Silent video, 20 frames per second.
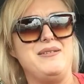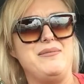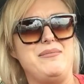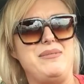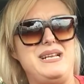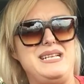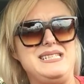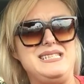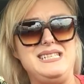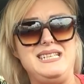
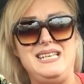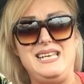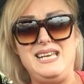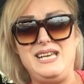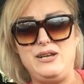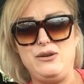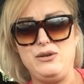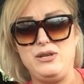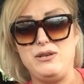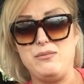
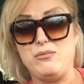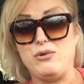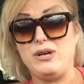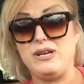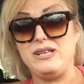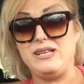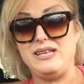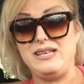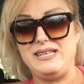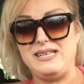brasileiro que
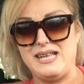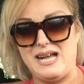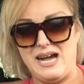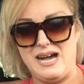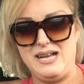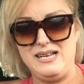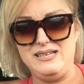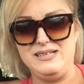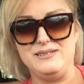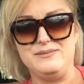mora na
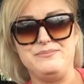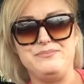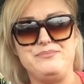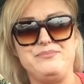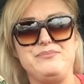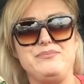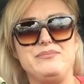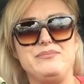Itália,